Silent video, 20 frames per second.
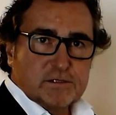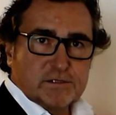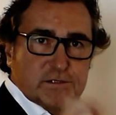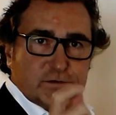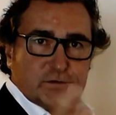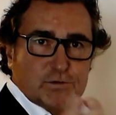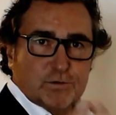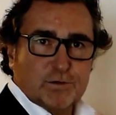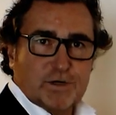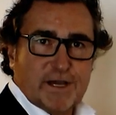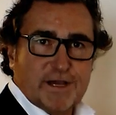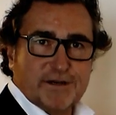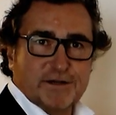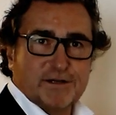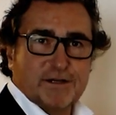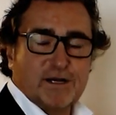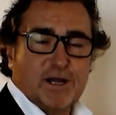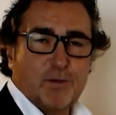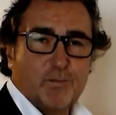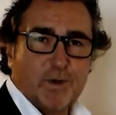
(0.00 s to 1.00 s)
sind so kleine
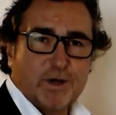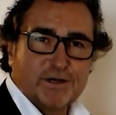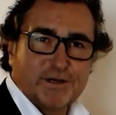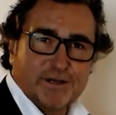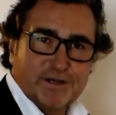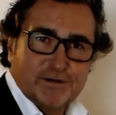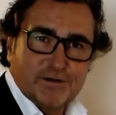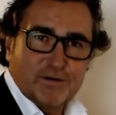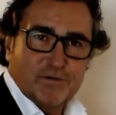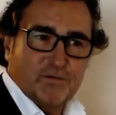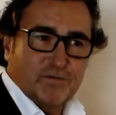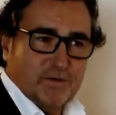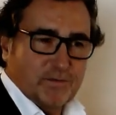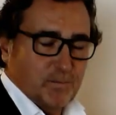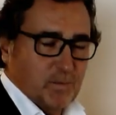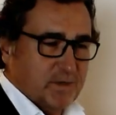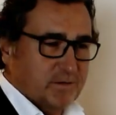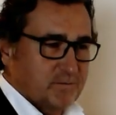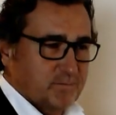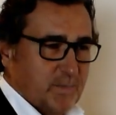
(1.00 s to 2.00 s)
Klammern, kennt ihr, wenn
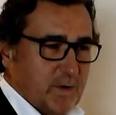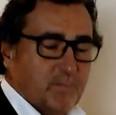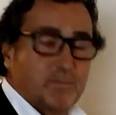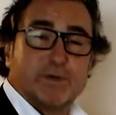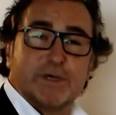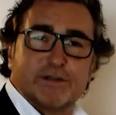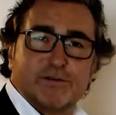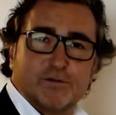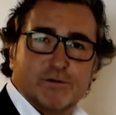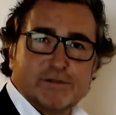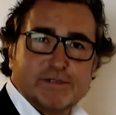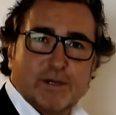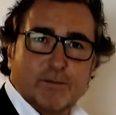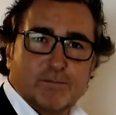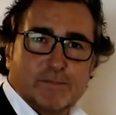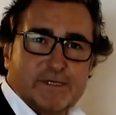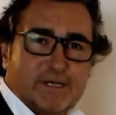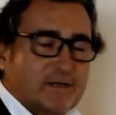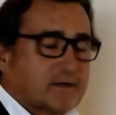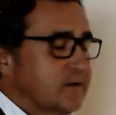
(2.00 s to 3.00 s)
man Papier
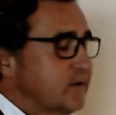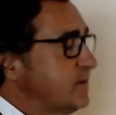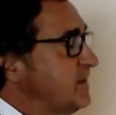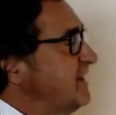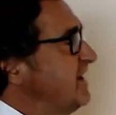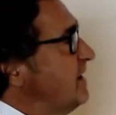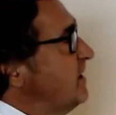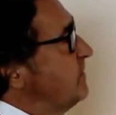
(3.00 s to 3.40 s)
zusammentackert.